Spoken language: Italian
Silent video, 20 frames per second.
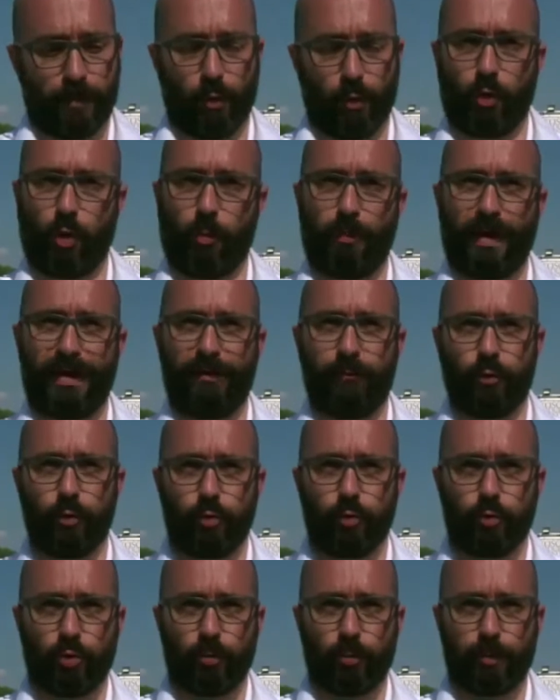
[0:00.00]
non ho mai
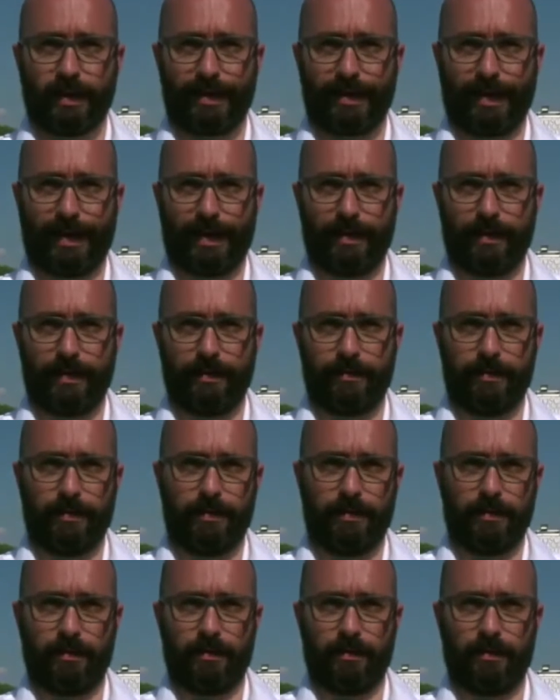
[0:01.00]
voluto parlare
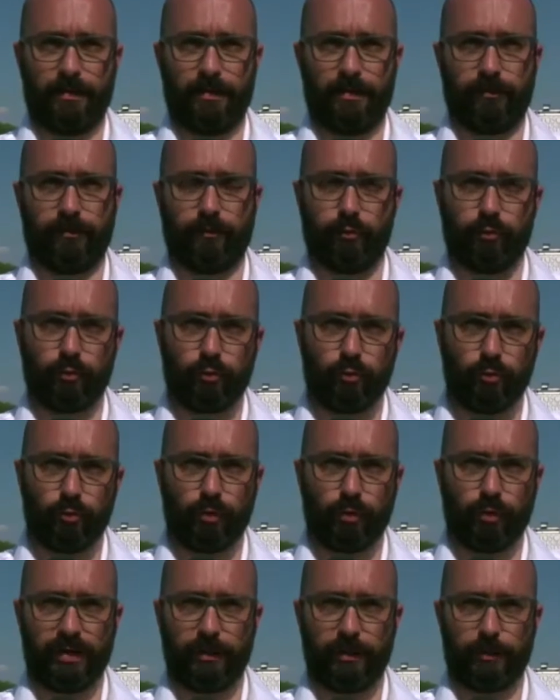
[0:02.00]
di
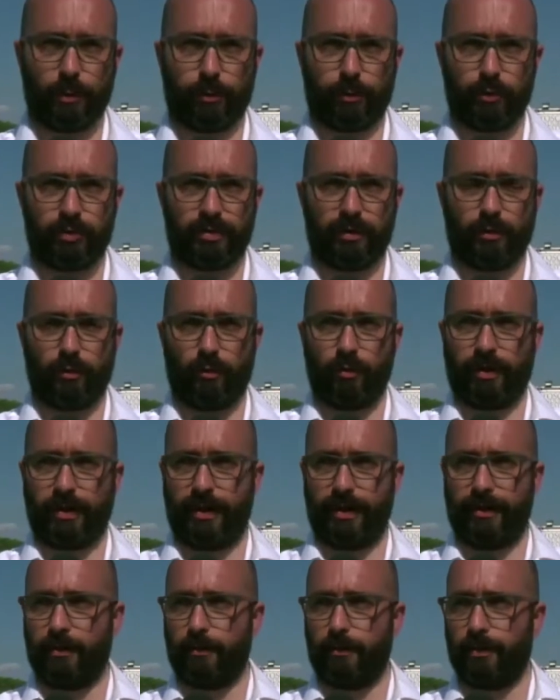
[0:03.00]
futuro e di proposte
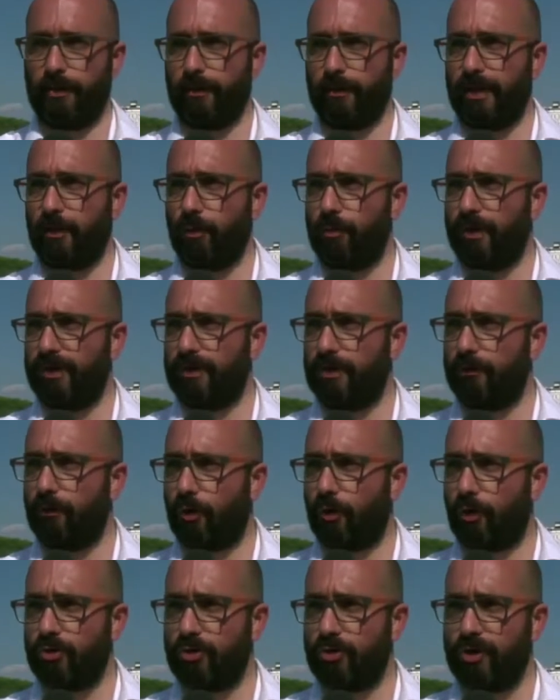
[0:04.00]
concrete. Per me
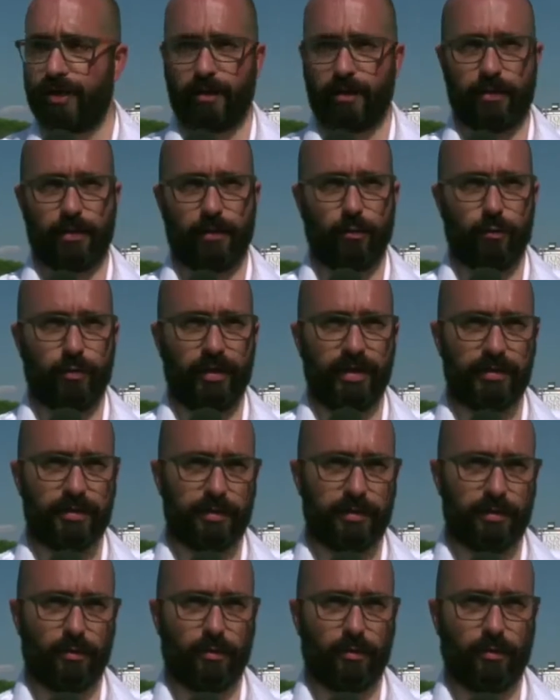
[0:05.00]
l'obiettivo oggi era che
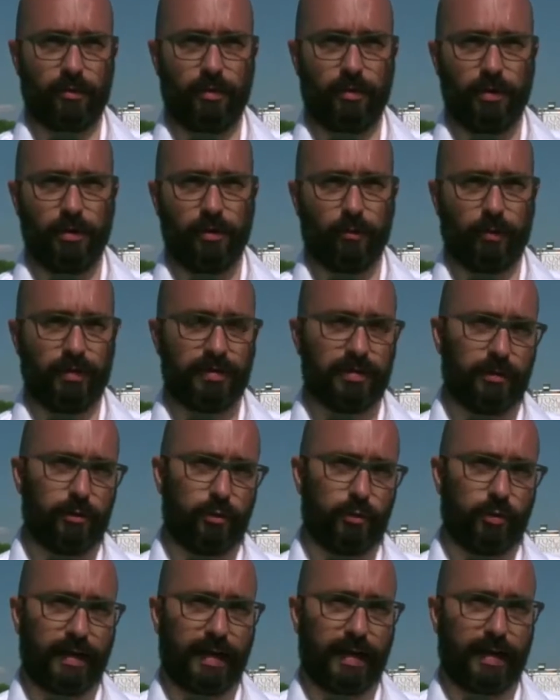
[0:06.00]
godessero questa
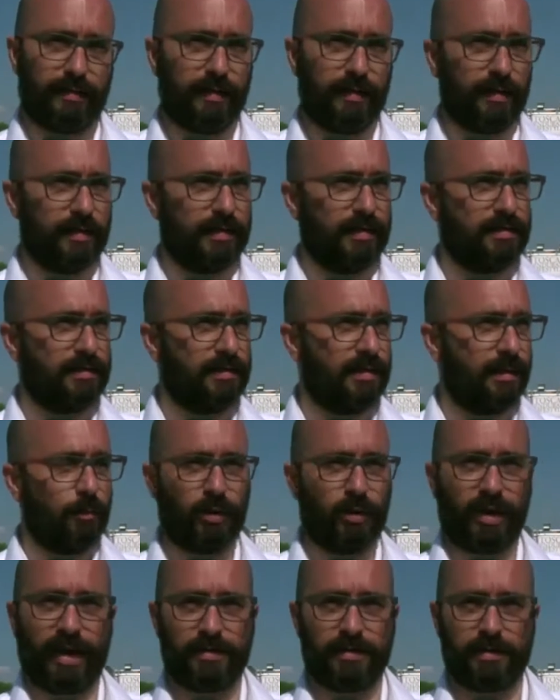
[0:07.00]
giornata e che si
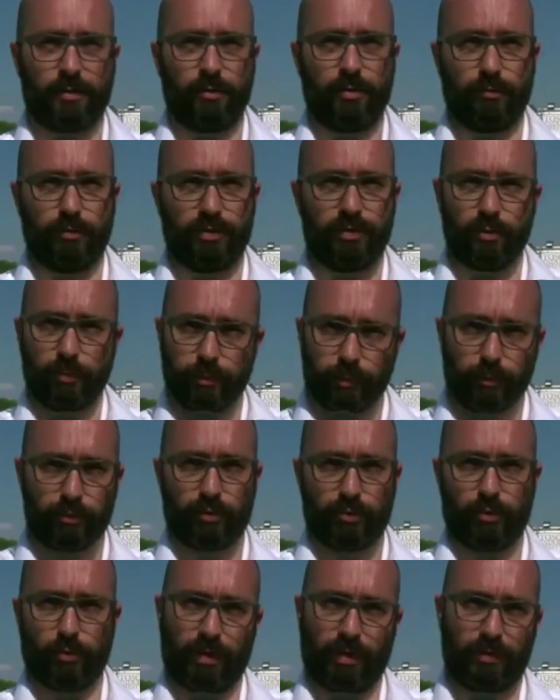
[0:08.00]
innamorassero di questo
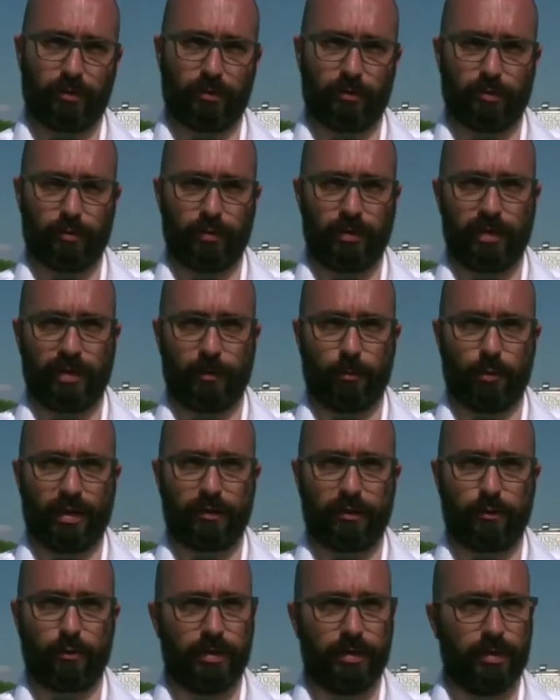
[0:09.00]
posto quanto sono
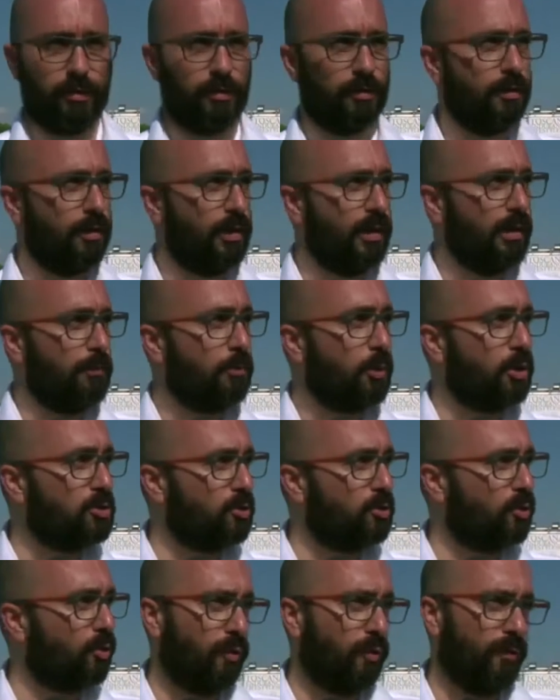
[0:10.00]
innamorato io. Poi
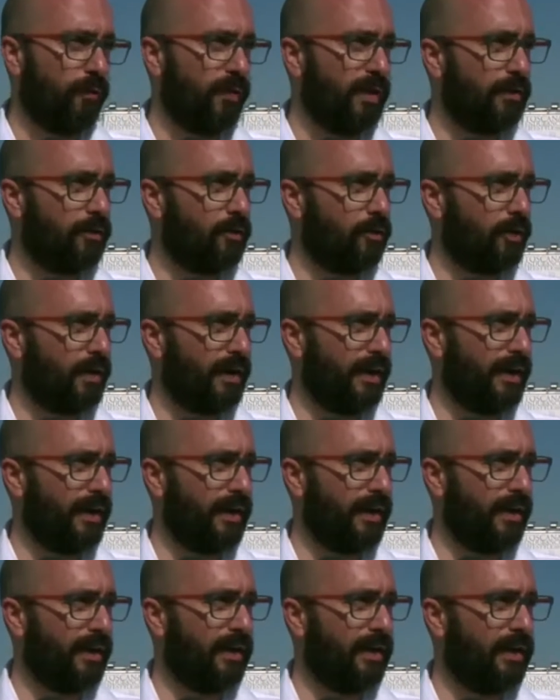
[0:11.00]
sono convinto
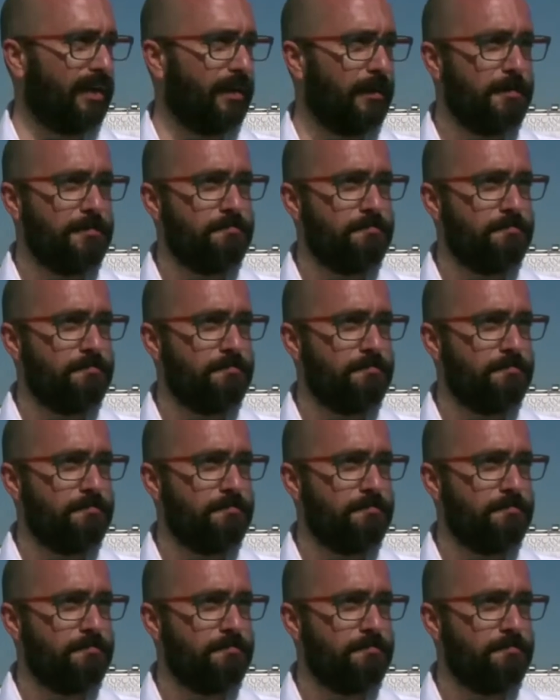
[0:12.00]
che